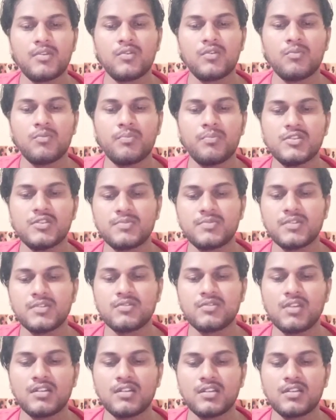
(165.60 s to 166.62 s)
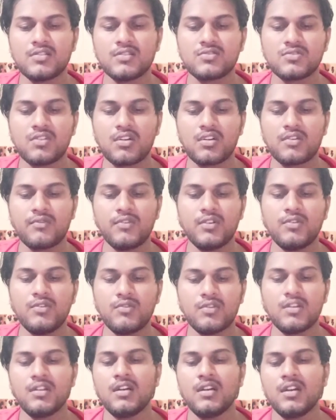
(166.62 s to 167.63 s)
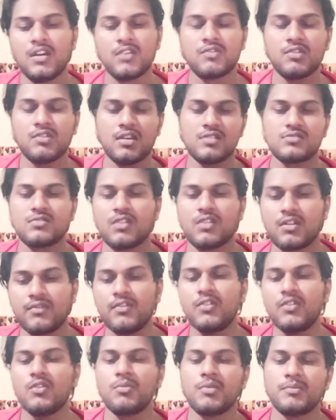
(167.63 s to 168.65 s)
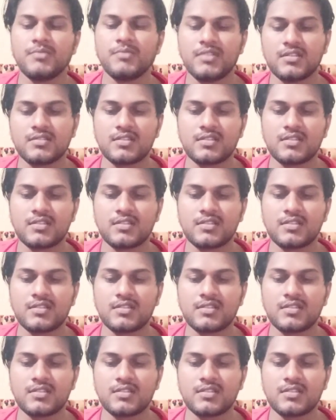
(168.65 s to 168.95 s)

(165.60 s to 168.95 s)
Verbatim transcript: अपने होम पेज पे तो यहाँ देखिए शॉर्ट वीडियो है तो यहाँ शॉर्ट वीडियो में हम